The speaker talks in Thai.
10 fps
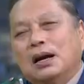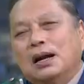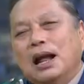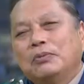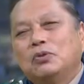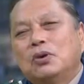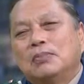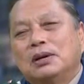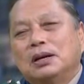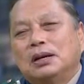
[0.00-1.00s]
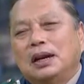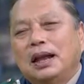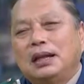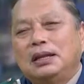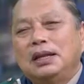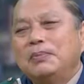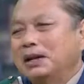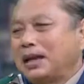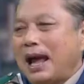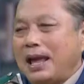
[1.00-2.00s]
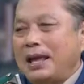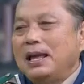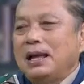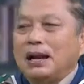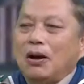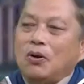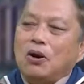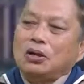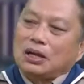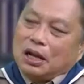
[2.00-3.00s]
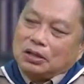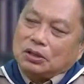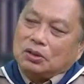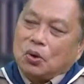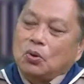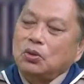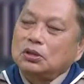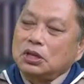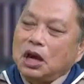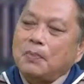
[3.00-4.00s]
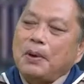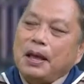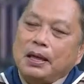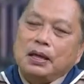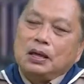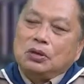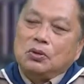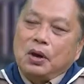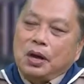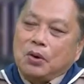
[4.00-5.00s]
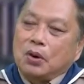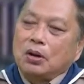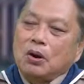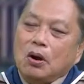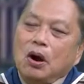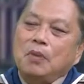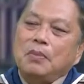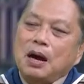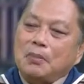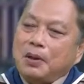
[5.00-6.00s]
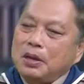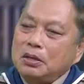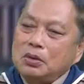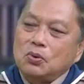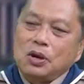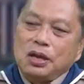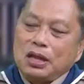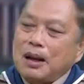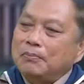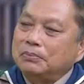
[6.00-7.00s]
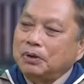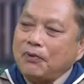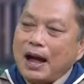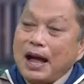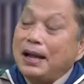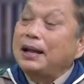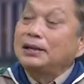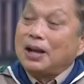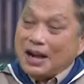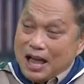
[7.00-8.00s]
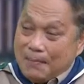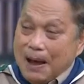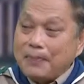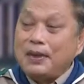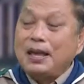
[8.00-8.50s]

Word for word: เกิดน้ำท่วมเกิดอะไรที่เมืองไทย เราก็จะส่งลูกเสือไปช่วยขนของบ้างไปช่วยทำฝายอะไรต่ออะไรแบบ